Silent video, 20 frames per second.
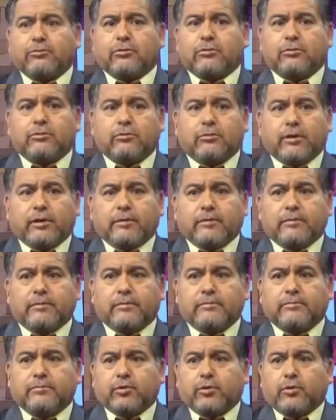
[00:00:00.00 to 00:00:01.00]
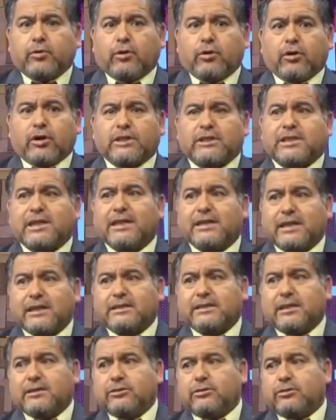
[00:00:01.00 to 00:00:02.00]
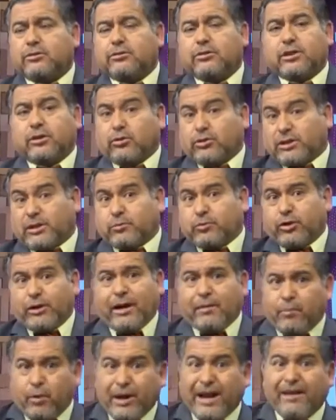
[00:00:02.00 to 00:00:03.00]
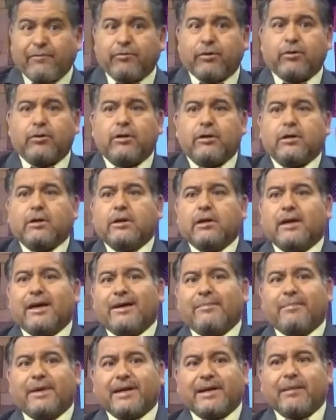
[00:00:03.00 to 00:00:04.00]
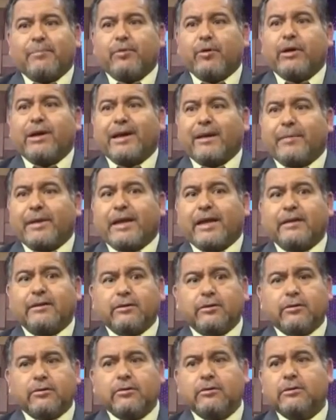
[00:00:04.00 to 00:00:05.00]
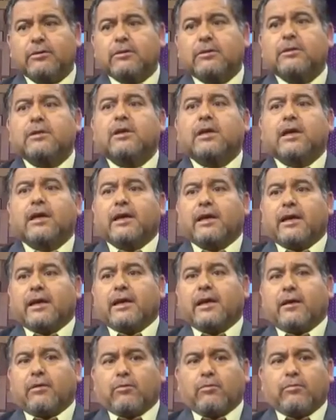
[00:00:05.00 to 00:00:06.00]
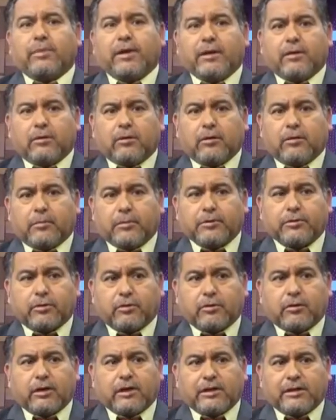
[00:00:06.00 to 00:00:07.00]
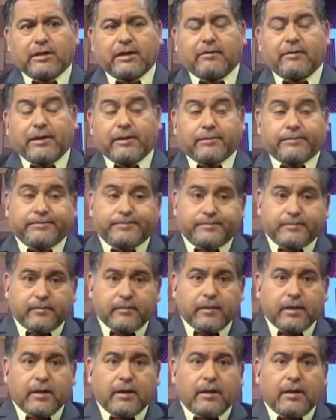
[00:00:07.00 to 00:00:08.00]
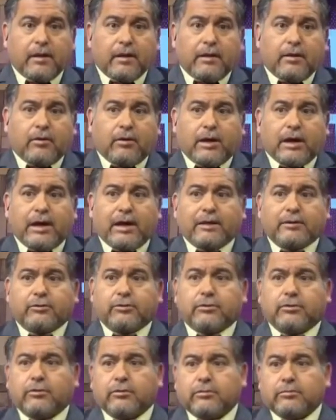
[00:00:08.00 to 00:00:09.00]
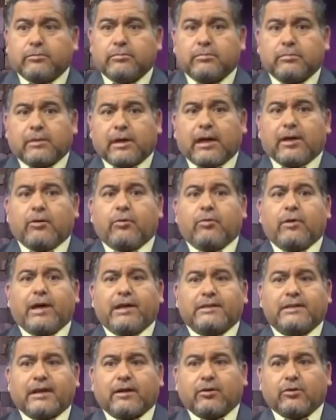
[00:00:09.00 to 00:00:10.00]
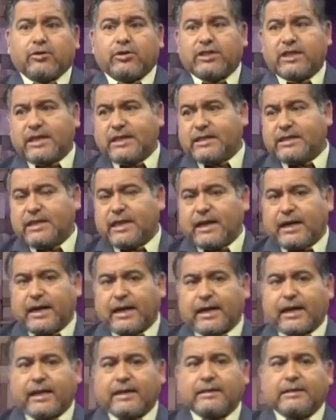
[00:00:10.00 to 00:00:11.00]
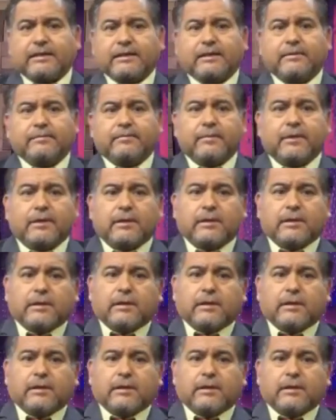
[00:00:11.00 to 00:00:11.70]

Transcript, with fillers: en auto o en bus o lo que sea del centro de Concepción al mall hablo. Es más rápido ir caminando que en algún vehículo en ocupación colectiva. Bueno, ojalá esto ayude a hacer conciencia en la gente